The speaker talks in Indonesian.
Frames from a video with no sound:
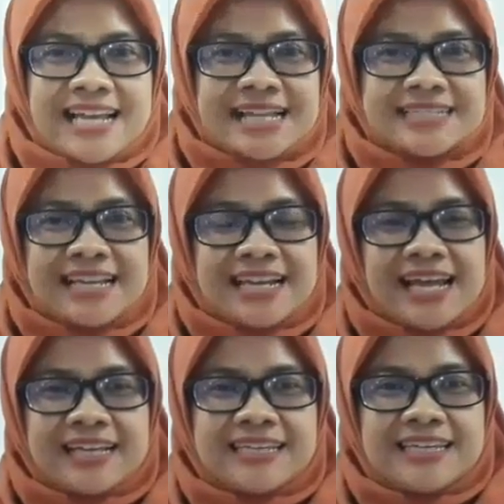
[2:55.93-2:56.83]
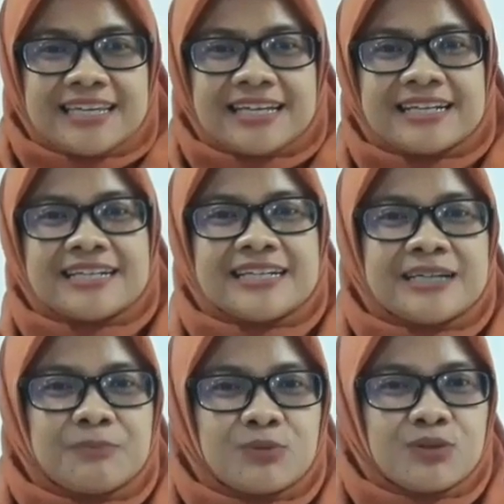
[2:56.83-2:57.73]
jalan-jalan lagi ke
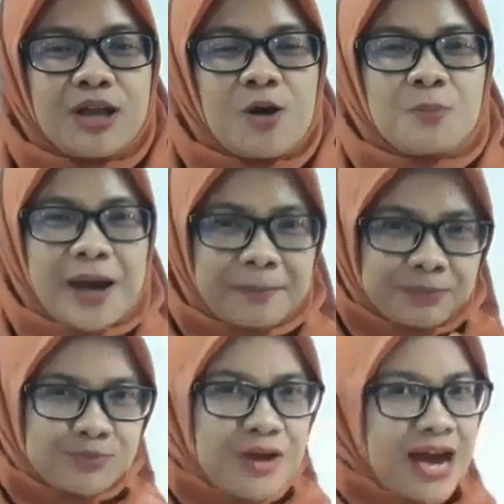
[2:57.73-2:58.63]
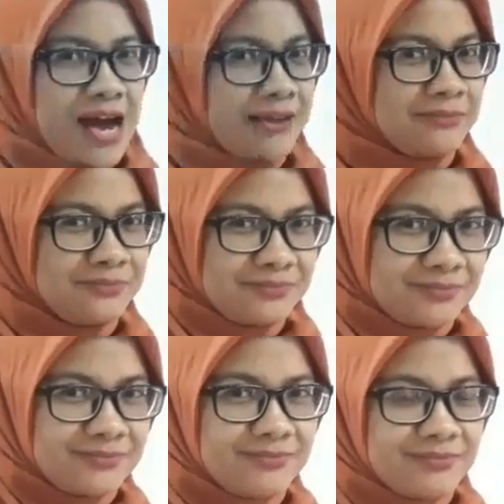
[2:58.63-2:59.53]
Pulau Papua.
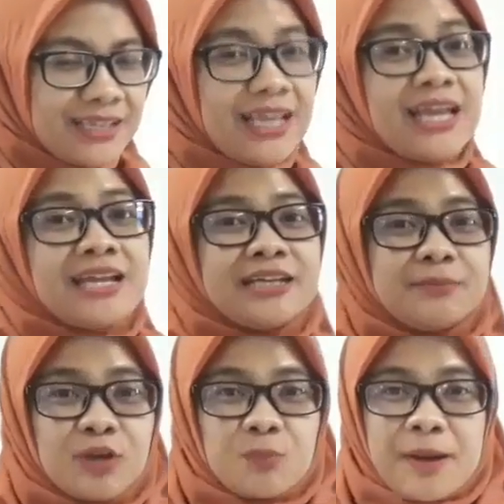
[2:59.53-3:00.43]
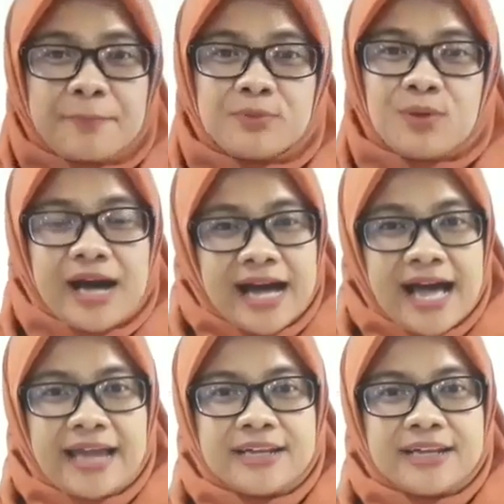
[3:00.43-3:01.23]
Di Pulau Papua